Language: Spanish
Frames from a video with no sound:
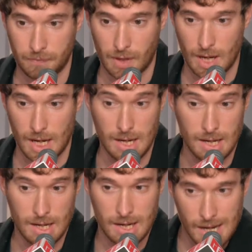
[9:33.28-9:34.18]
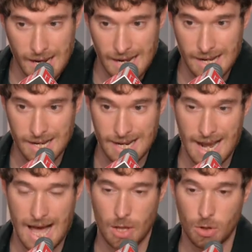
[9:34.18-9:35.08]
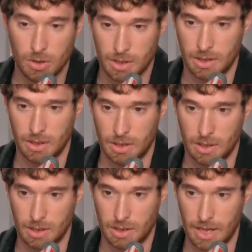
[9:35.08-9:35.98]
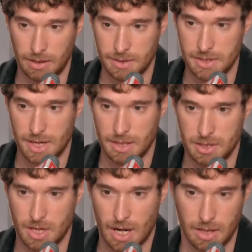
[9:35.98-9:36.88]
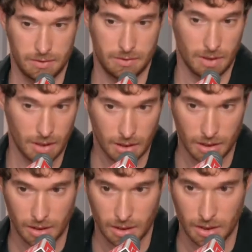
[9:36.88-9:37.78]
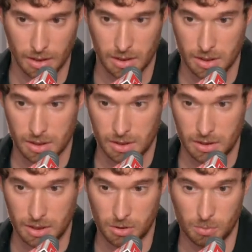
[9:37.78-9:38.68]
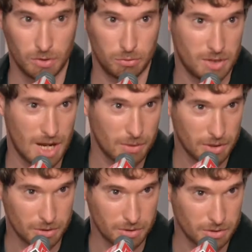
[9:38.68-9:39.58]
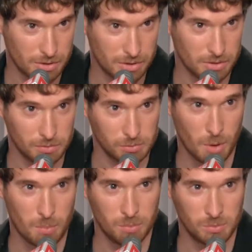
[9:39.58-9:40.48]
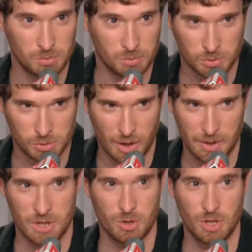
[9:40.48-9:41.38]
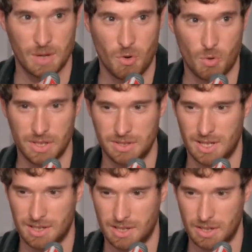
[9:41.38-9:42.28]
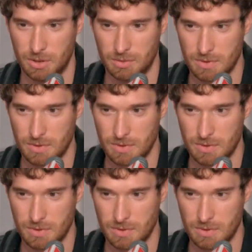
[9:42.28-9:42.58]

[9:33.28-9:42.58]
el, legado que, hay detrás de ella es inconmensurable, no, no, no, no, todavía no nos damos cuenta, creo.